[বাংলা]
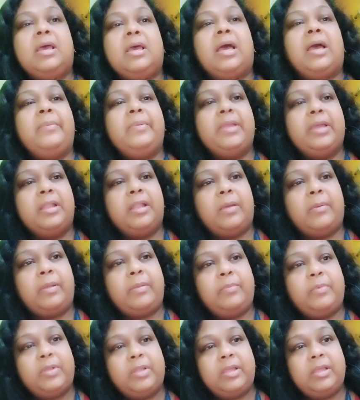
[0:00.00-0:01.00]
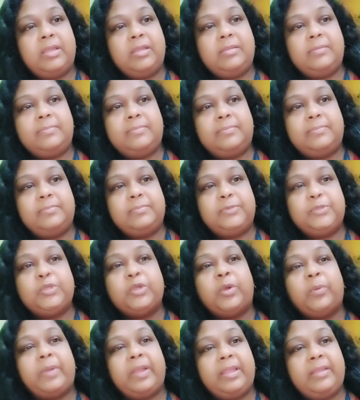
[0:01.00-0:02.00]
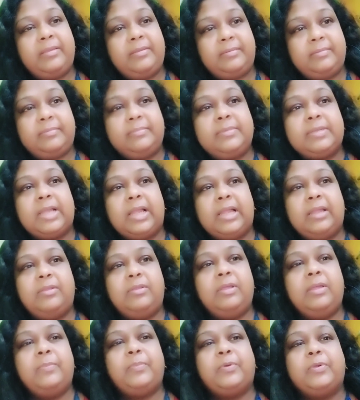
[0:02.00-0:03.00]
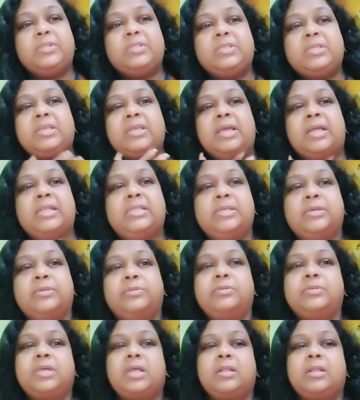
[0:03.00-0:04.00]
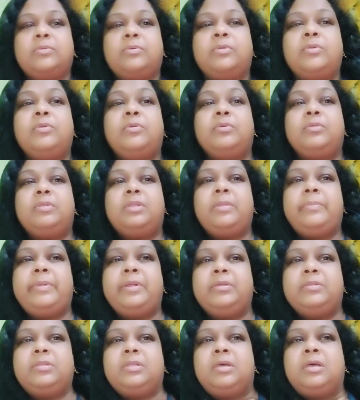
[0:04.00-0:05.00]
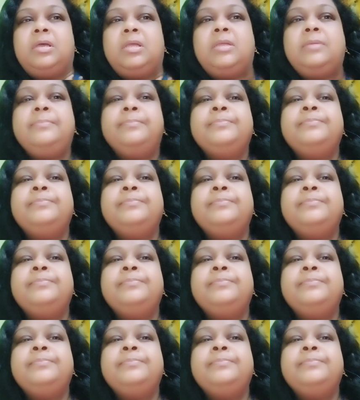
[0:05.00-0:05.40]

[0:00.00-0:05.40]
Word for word: আমি কেন আমার মনে হয় সবাই কাহিল হয়ে পড়ছে আর যেহেতু সারাক্ষণ রোদে বেরোতে হয়